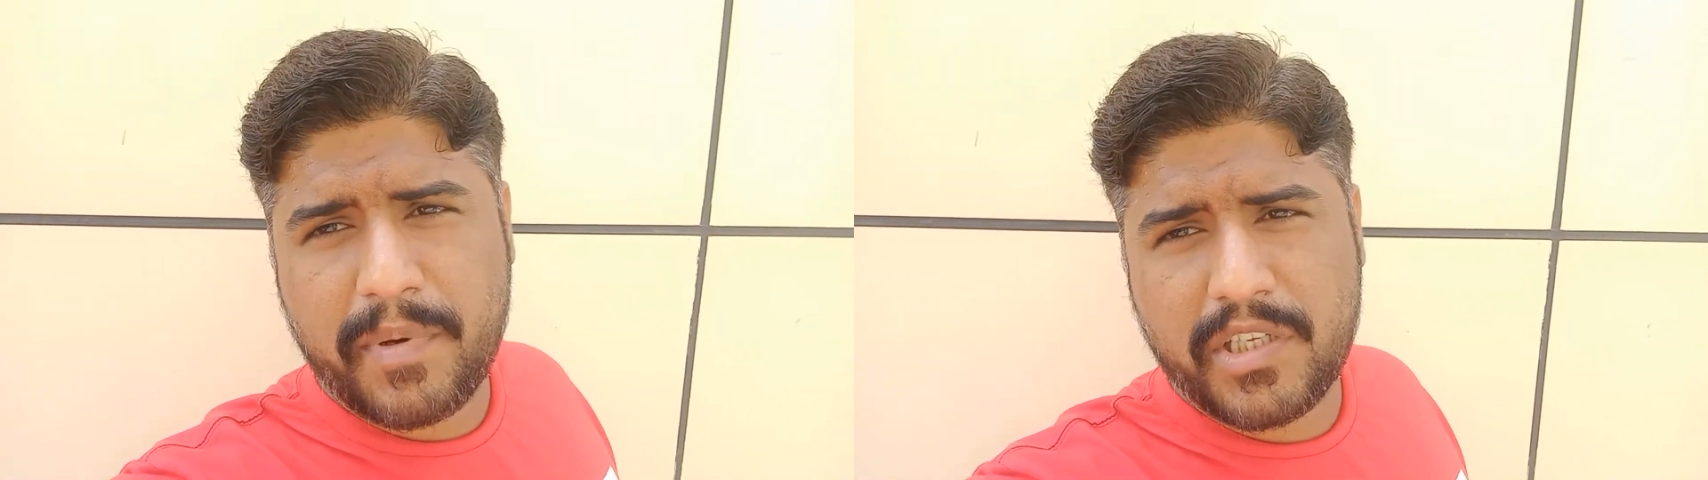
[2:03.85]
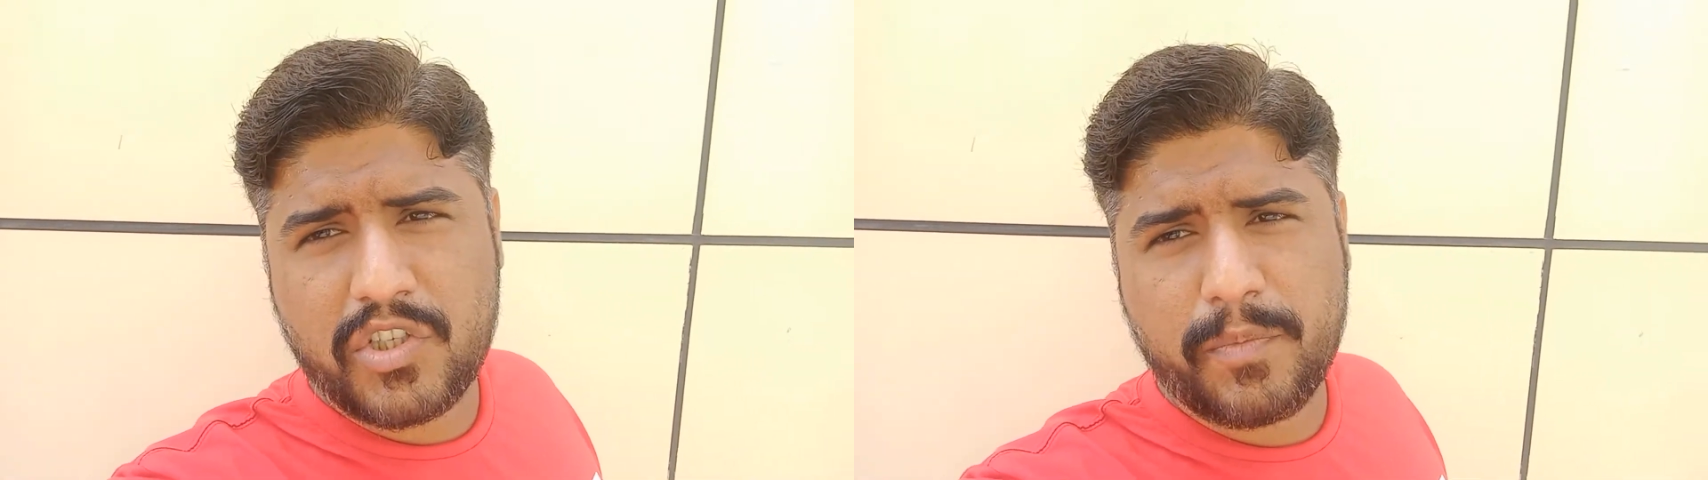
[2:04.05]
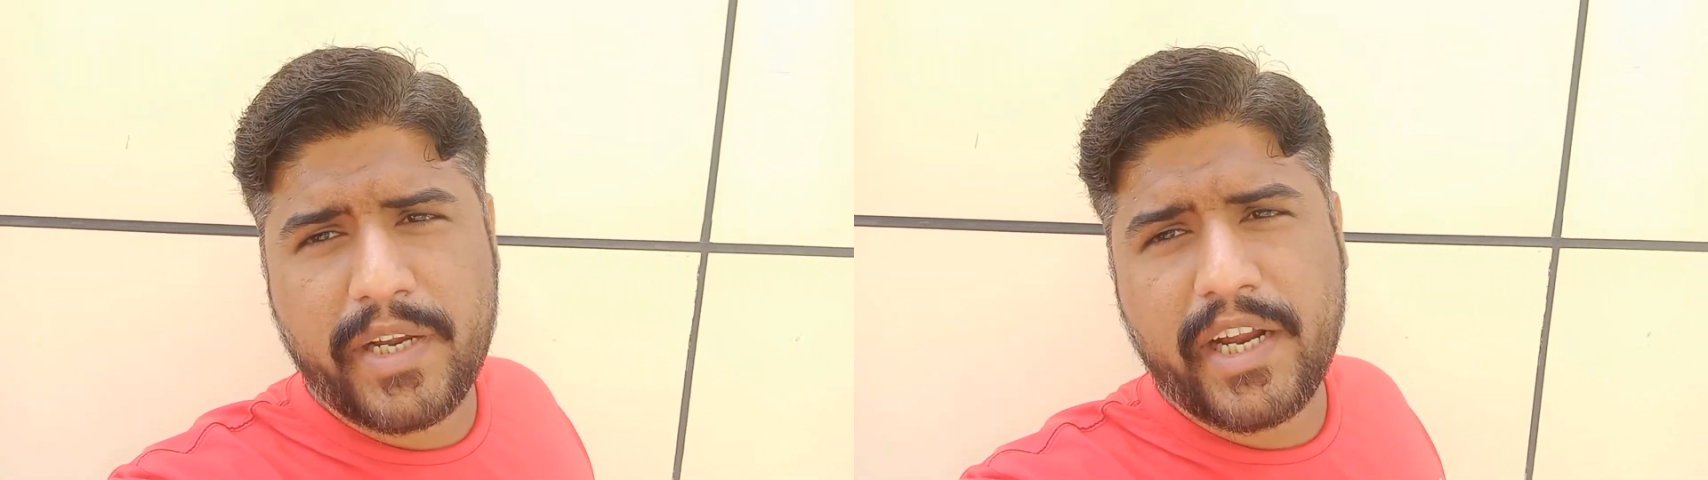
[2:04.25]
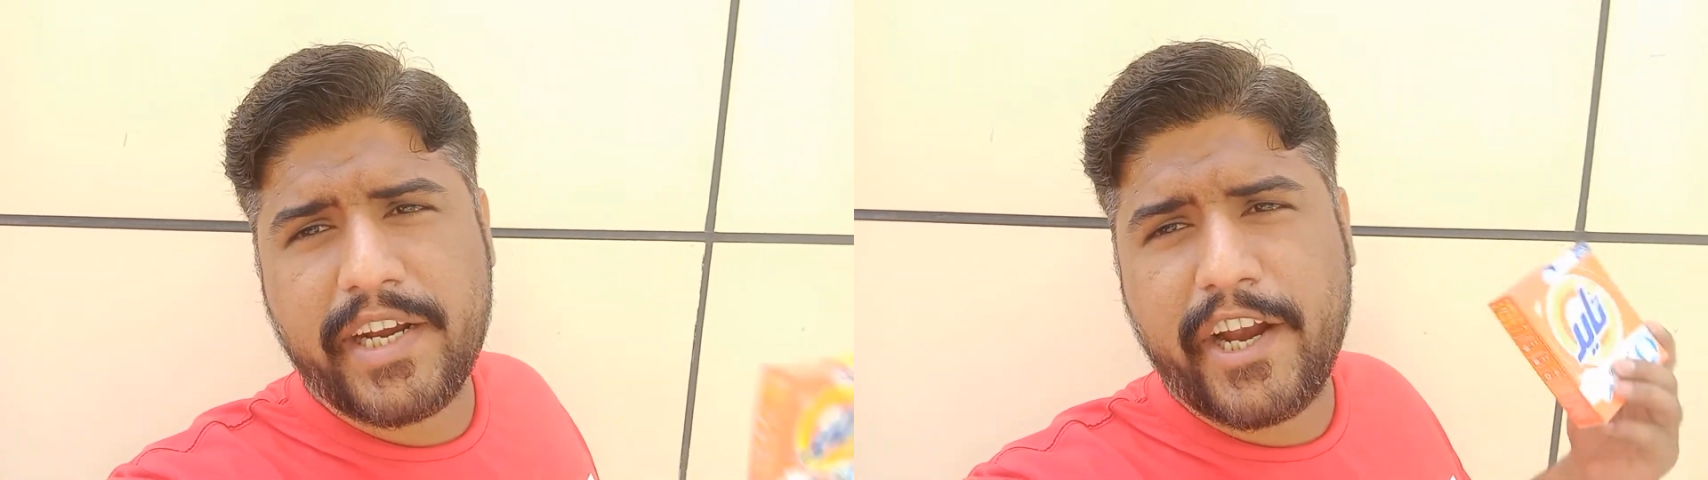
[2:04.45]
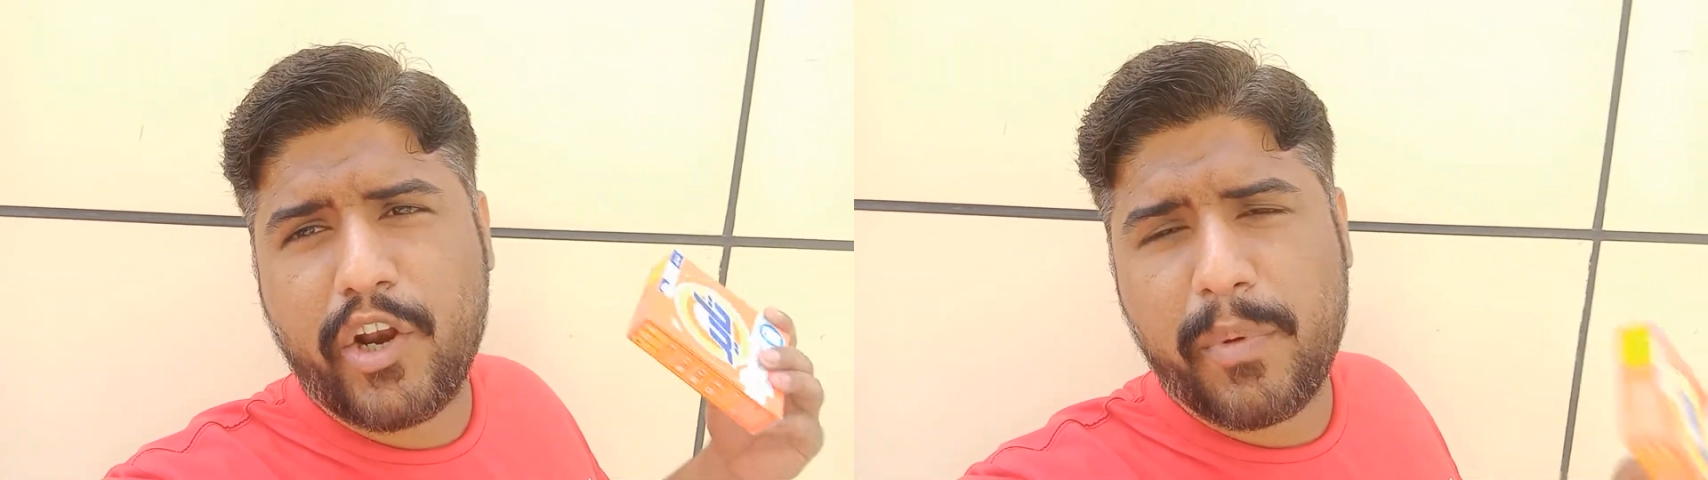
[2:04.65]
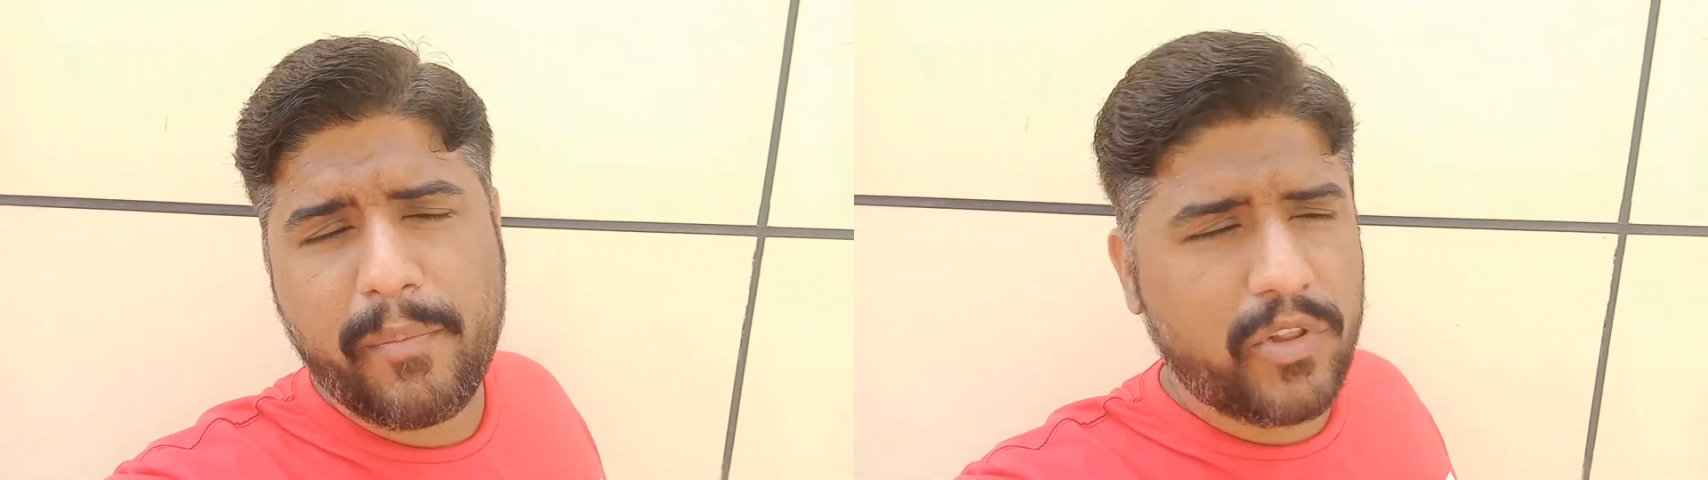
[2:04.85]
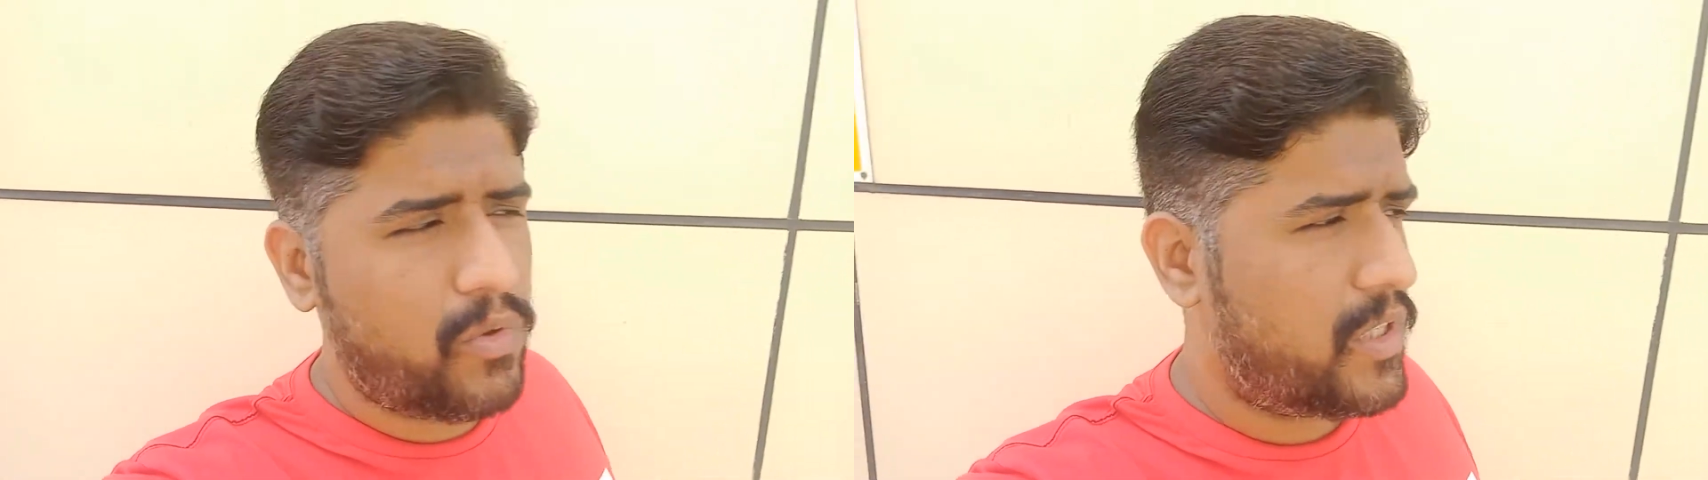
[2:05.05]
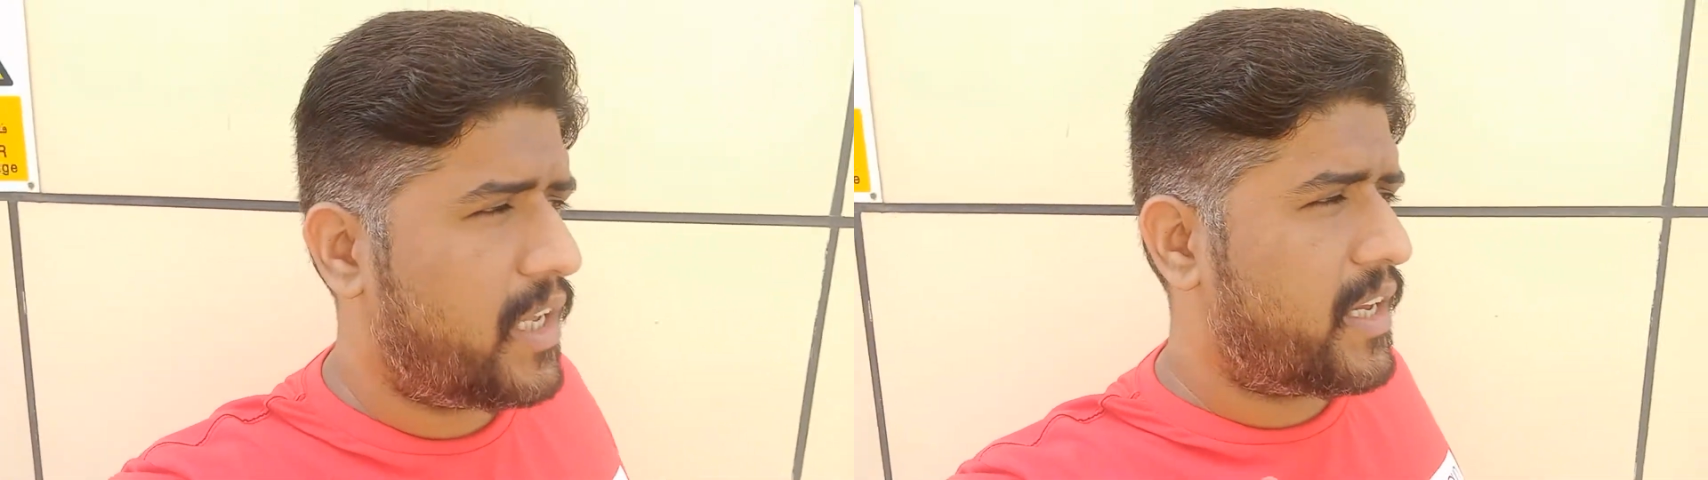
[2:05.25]
पच्चीस रुपए या डेढ़ रुपये में
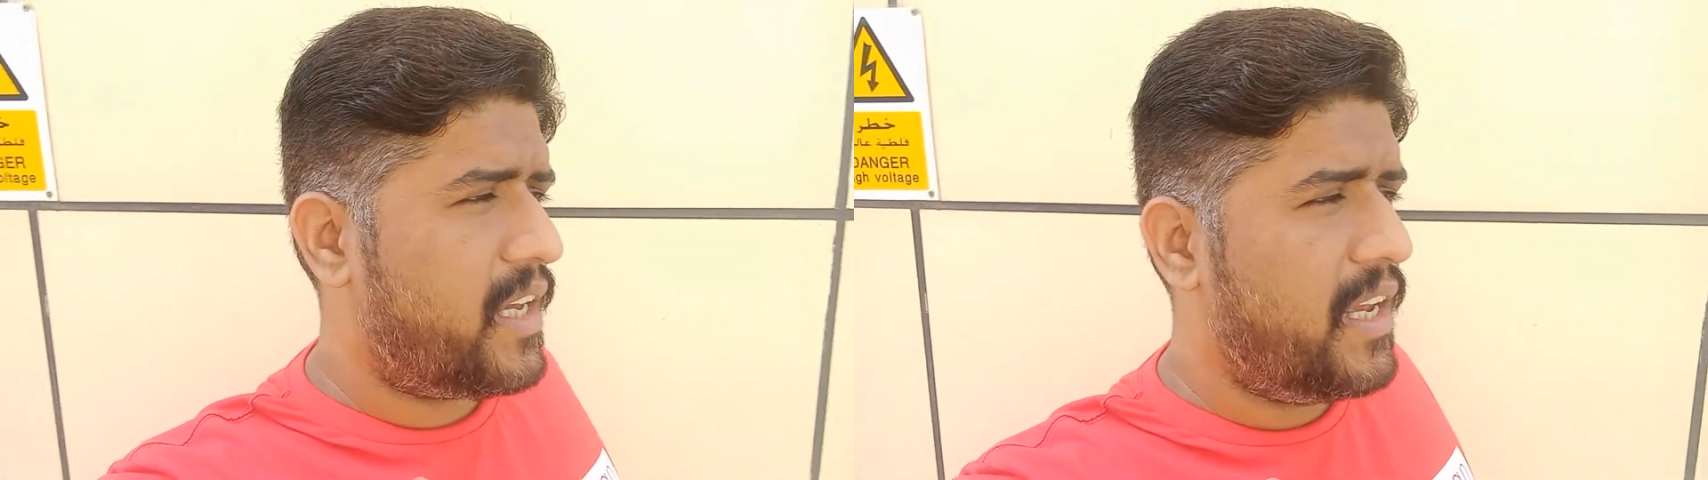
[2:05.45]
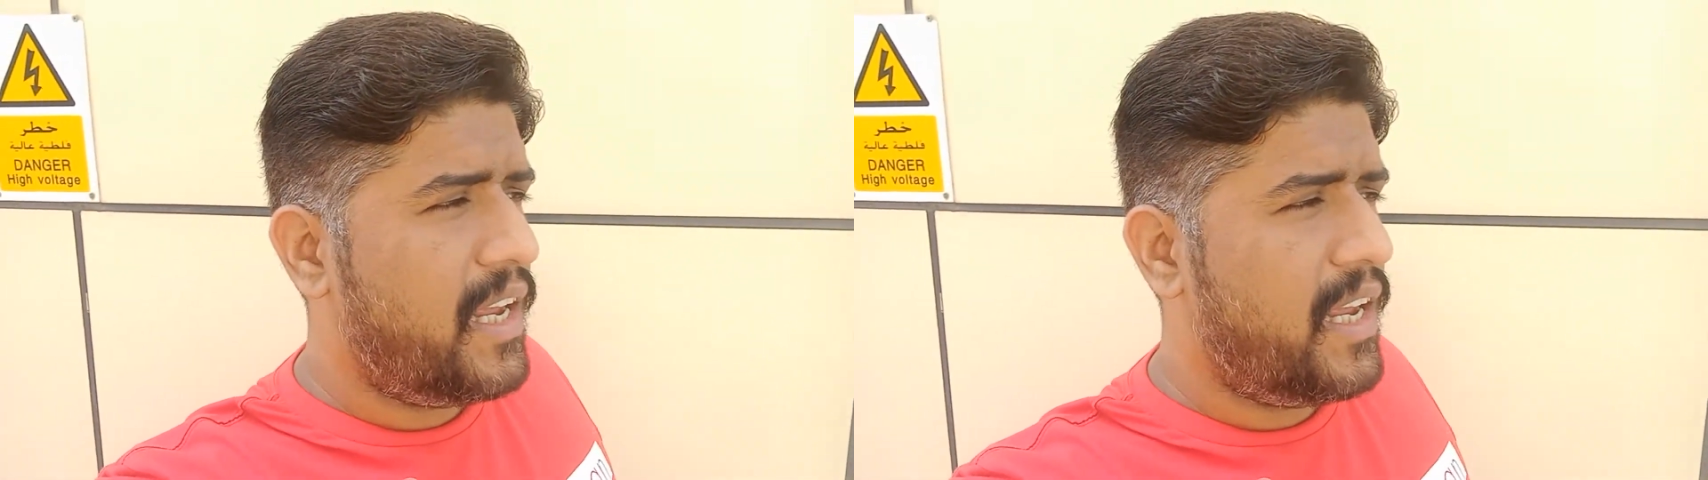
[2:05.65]
धुल जाएंगे